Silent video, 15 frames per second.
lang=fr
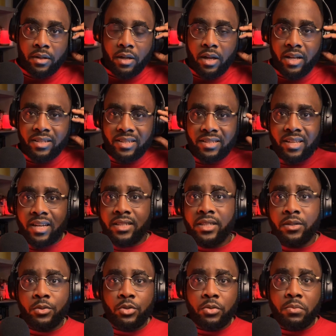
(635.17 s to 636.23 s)
Euh, c'est ça que
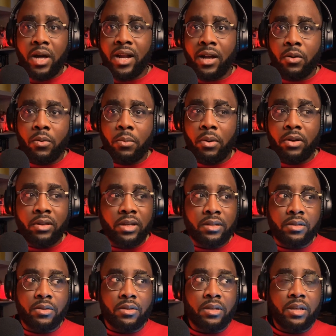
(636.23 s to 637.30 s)
j'ai eu du mal à comprendre.
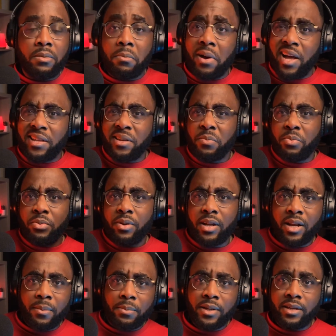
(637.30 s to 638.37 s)
Est-ce qu'il
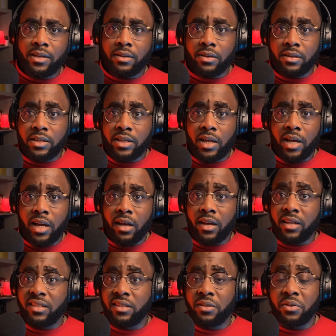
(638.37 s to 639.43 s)
manipulait la planète entière
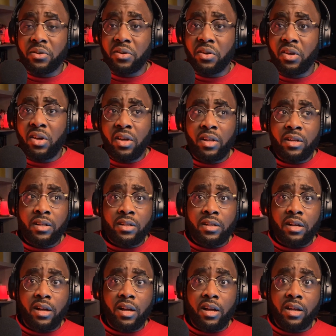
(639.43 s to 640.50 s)
Est-ce que
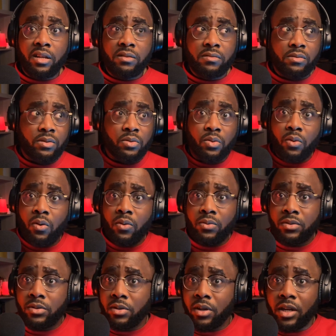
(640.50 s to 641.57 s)
euh,
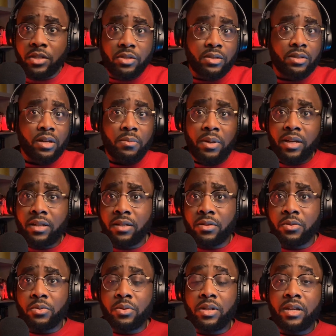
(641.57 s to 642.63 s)
Sauron serait juste un mec qui
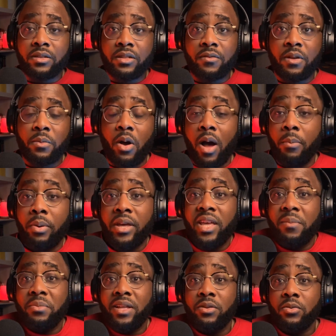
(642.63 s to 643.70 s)
suit les événements Après, il
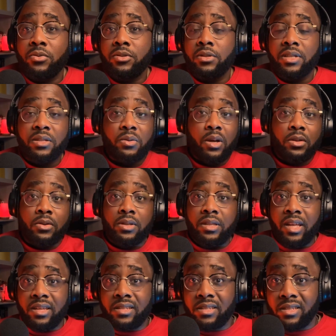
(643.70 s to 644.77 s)
y a peut-être toute une histoire de
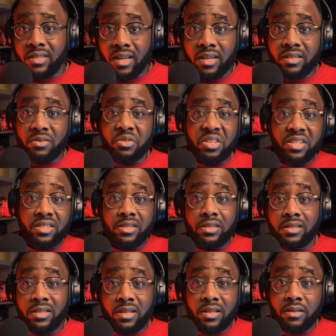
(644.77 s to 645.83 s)
destin, de
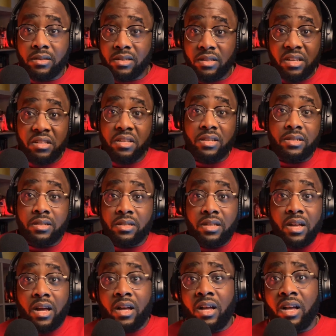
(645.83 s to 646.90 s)
destinée. Il était
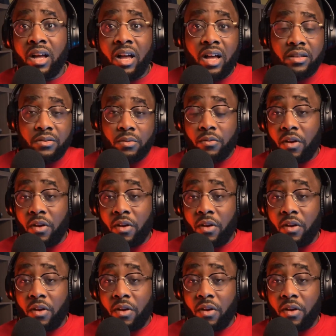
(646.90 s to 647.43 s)
destiné à, ce...